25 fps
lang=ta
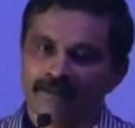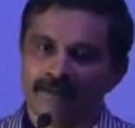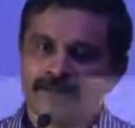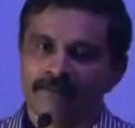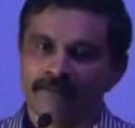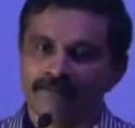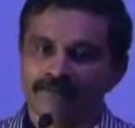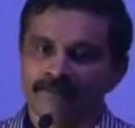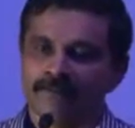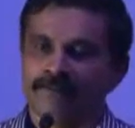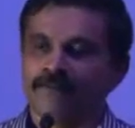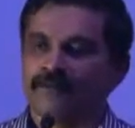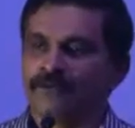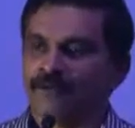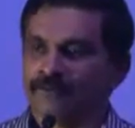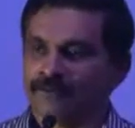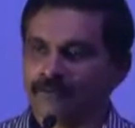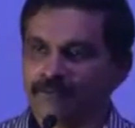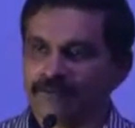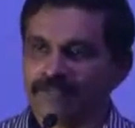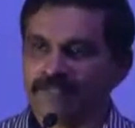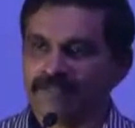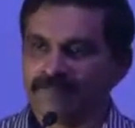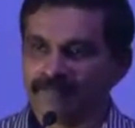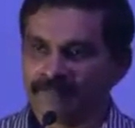
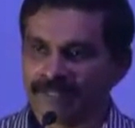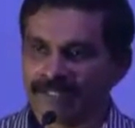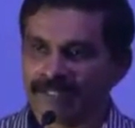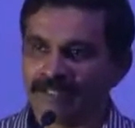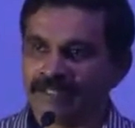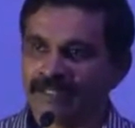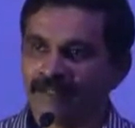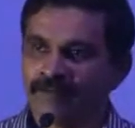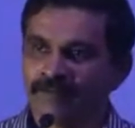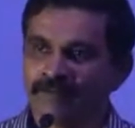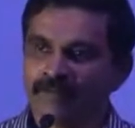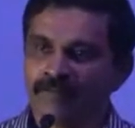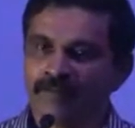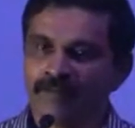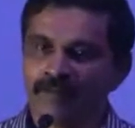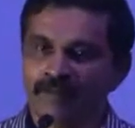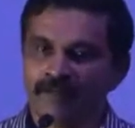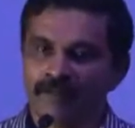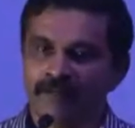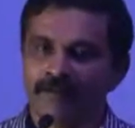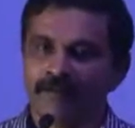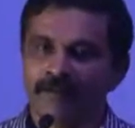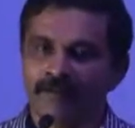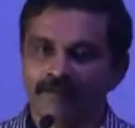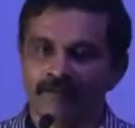எடுத்துக்கொள்ளக்கூடிய வகையில்
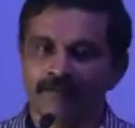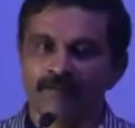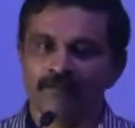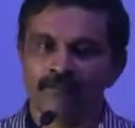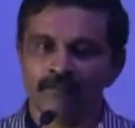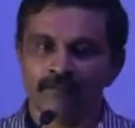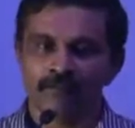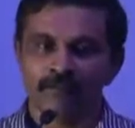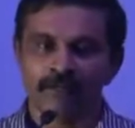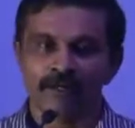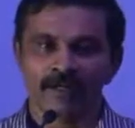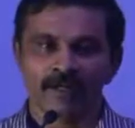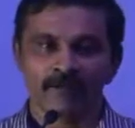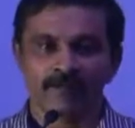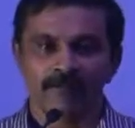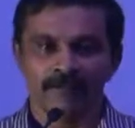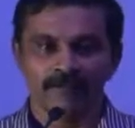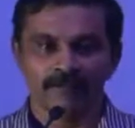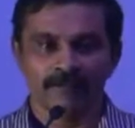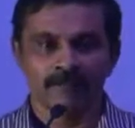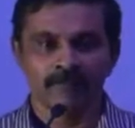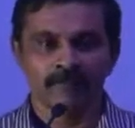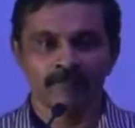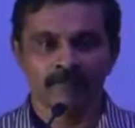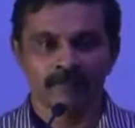
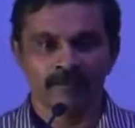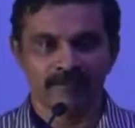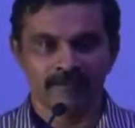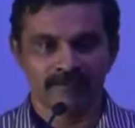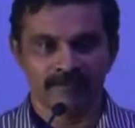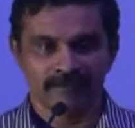உருவாக்கப்பட்ட ஒரு